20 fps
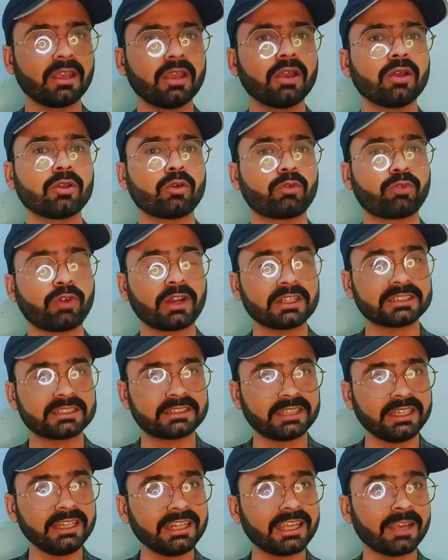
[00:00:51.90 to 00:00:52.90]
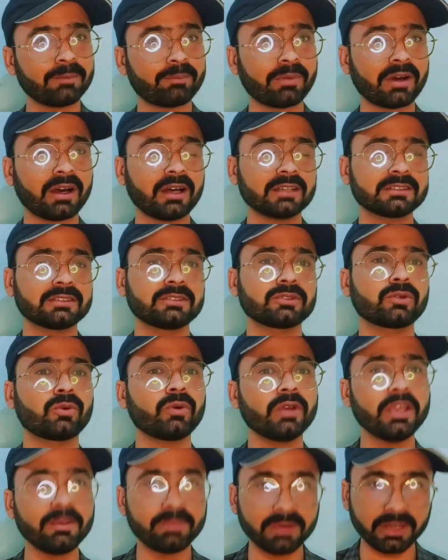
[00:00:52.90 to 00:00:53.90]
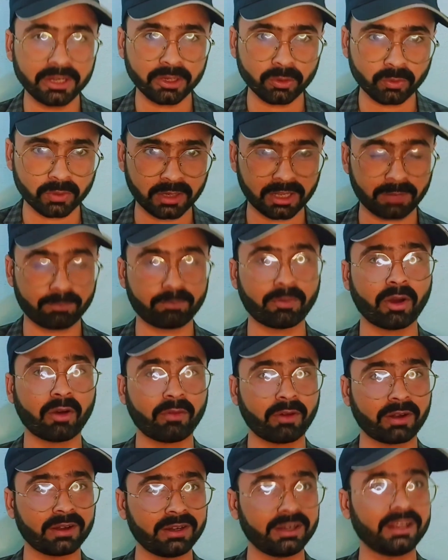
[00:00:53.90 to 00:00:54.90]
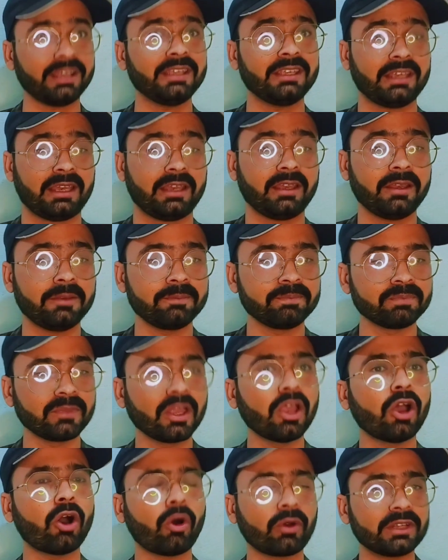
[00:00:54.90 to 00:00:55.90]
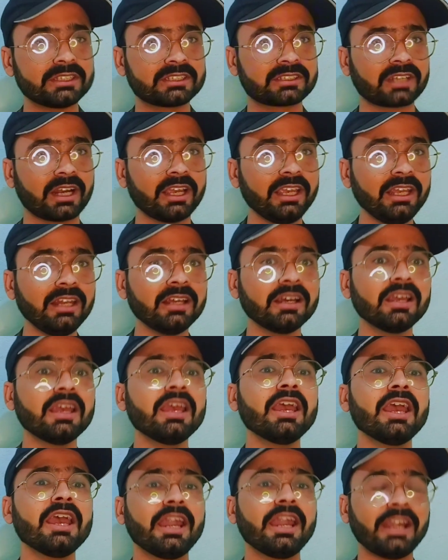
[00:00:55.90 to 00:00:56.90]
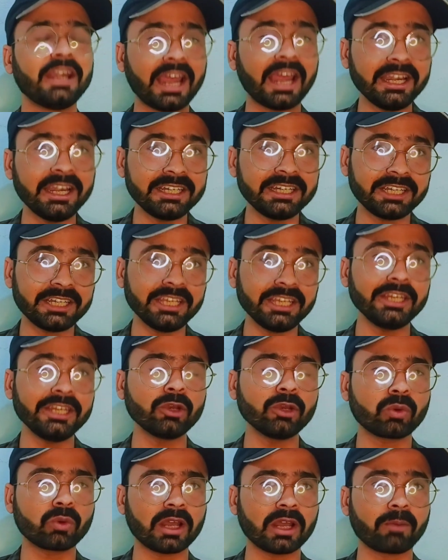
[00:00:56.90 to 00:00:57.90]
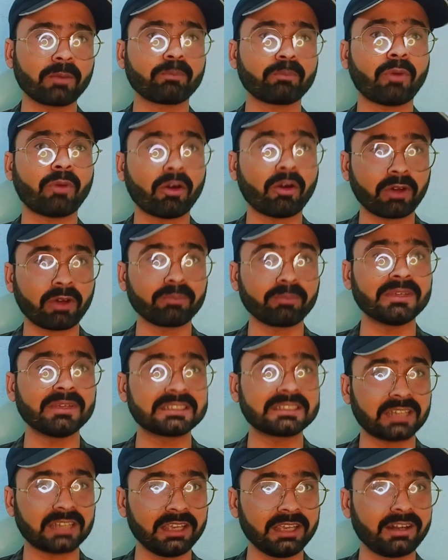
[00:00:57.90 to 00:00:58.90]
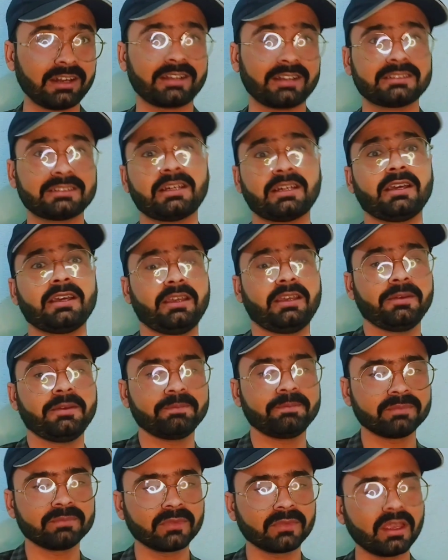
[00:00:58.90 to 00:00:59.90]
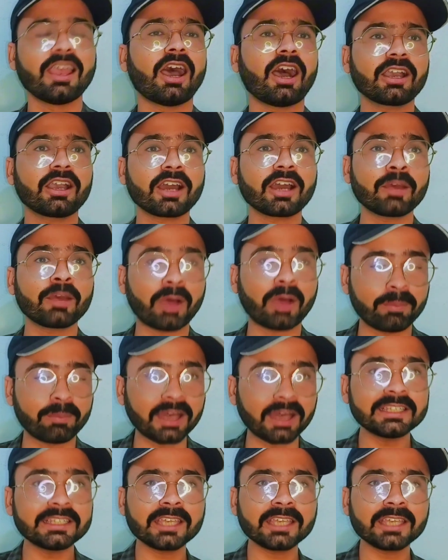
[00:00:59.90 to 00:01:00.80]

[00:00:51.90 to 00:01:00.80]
तो फ़लस्तीन के पास कोई भी न्यूक्लियर पावर नहीं है और इसराइल 90 न्यूक्लियर पावर मिसाइल रखता है अगर हम आबादी